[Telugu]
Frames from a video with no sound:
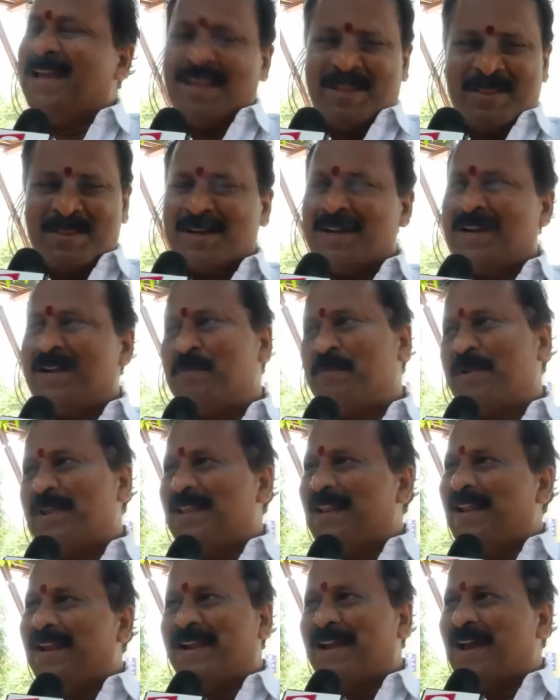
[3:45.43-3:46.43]
ఎందుకంటే
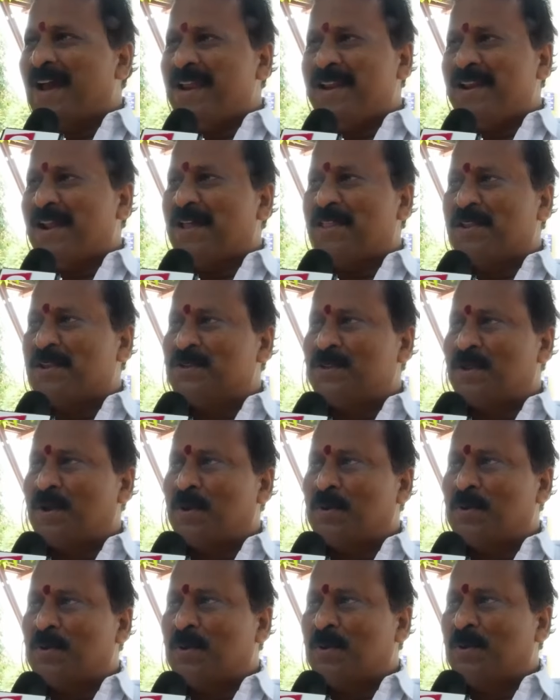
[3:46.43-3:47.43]
ప్రజలు ఇంకా ఆయన్ని
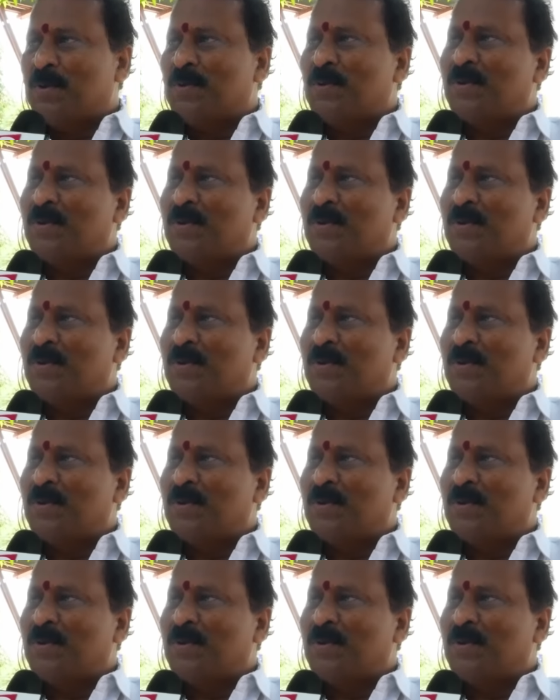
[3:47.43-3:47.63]
ఆదరిస్తారనుకోవడం